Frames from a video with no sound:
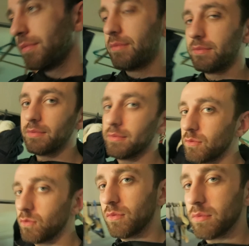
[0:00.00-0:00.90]
новый герой.
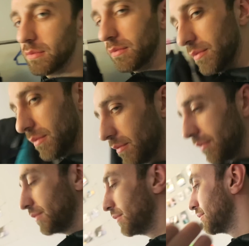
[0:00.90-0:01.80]

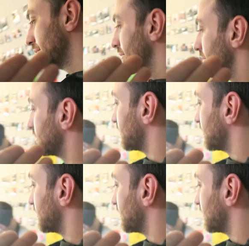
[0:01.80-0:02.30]
Вадим, писька по губам,